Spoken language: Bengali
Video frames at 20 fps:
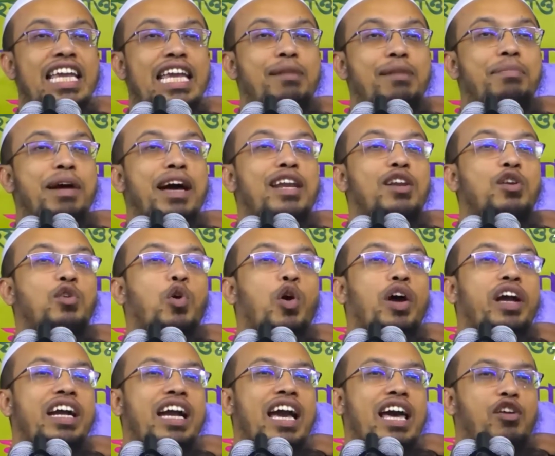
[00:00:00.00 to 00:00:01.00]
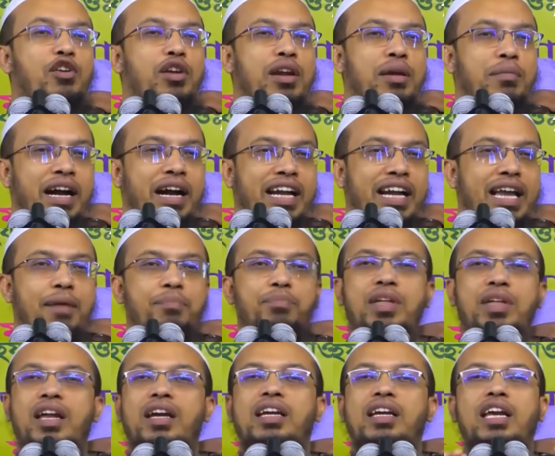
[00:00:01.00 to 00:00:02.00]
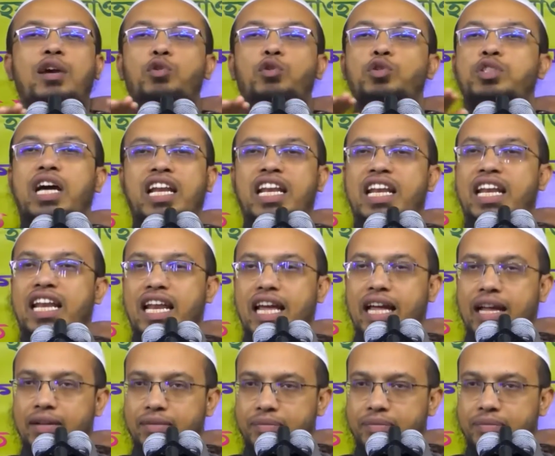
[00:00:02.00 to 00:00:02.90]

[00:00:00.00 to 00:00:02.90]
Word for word: ইমান কয় কারণে ভাঙে আপনারা কেউ জানেন না